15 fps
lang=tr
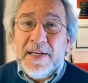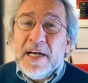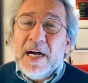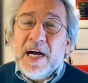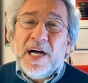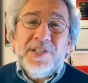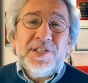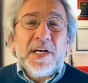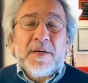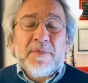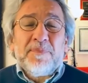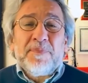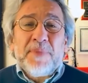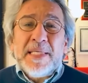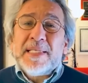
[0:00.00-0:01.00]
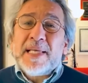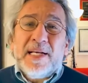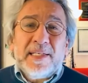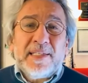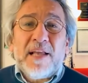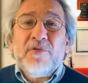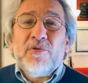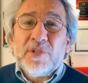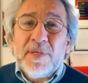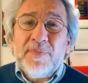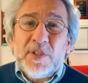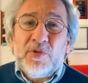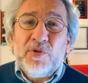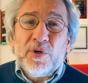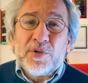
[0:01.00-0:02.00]
Ancak benzerlikler orada
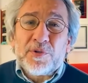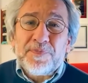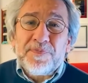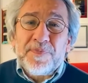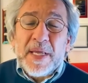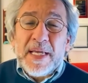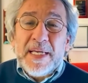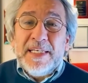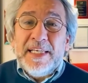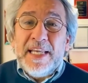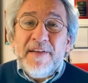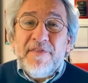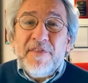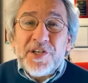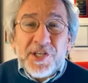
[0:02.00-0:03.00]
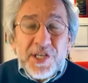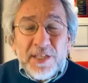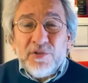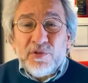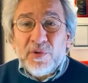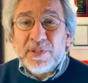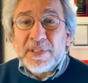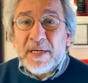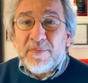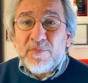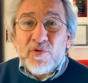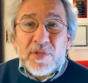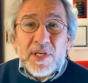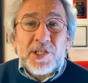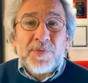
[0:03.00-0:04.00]
bitiyor ne Washington'da bu
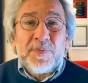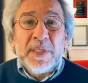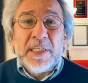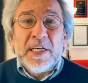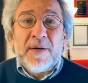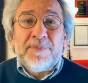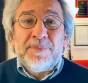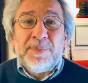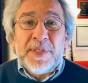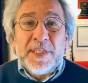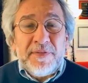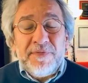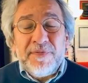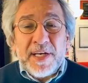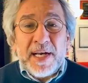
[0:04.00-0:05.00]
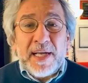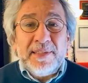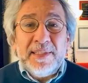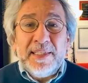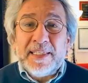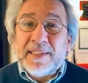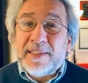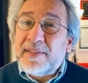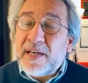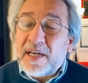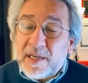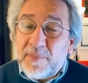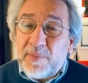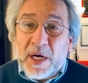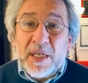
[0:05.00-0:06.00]
saçmalığa prim veren
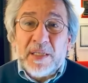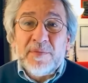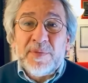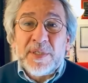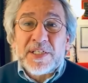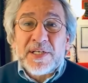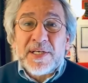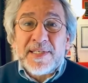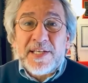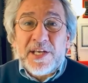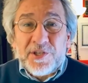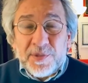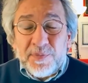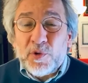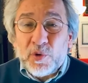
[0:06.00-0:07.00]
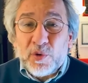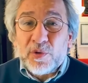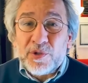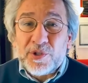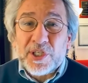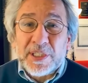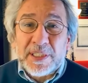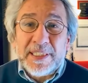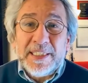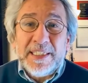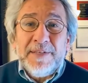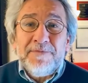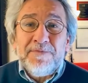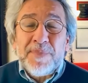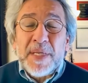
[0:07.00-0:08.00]
iktidara bağlı bir seçim kurulu çıktı
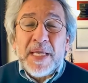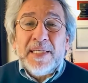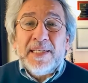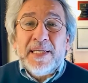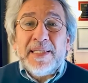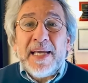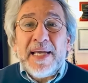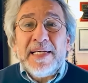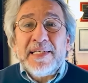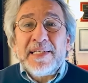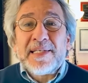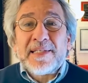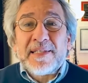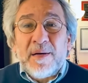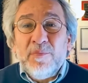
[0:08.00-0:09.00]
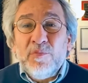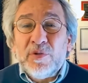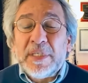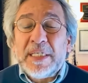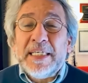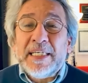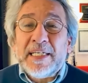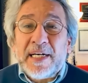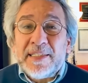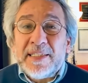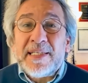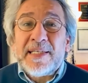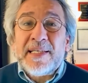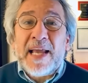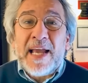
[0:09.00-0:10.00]
ne de İstanbul'da
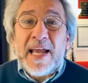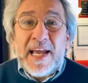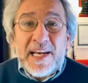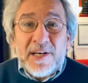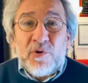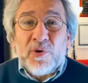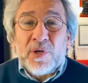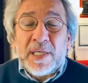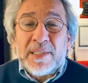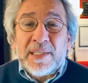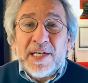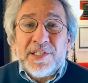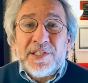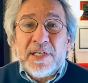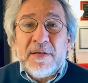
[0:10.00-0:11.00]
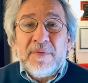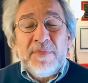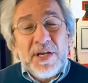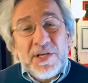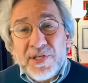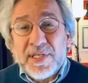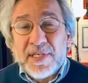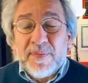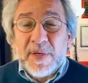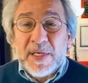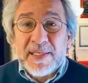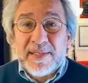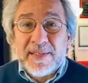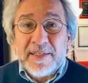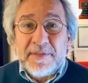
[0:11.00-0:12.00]
iradesine el konanlar meclisi
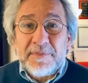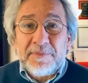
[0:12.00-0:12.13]
bastı.